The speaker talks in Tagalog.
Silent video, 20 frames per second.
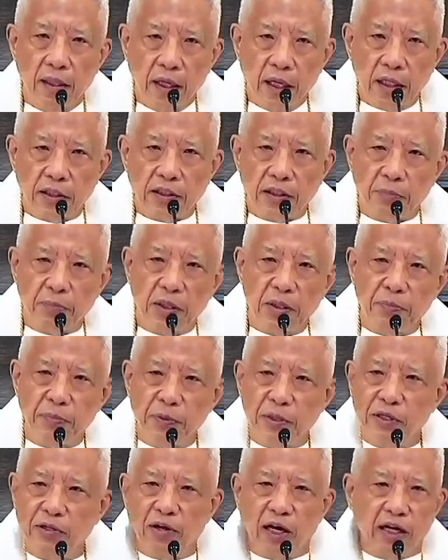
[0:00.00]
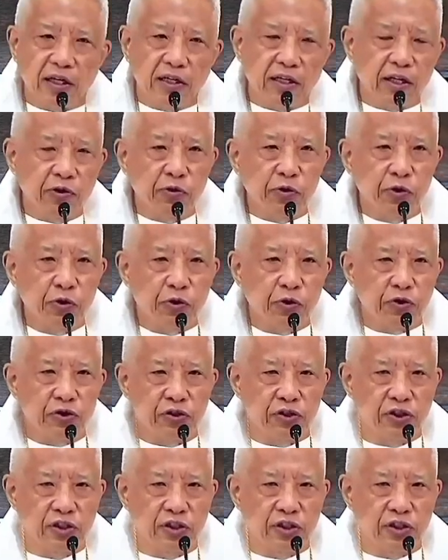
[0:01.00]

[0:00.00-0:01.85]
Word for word: Eh sa Pilipino, laging unos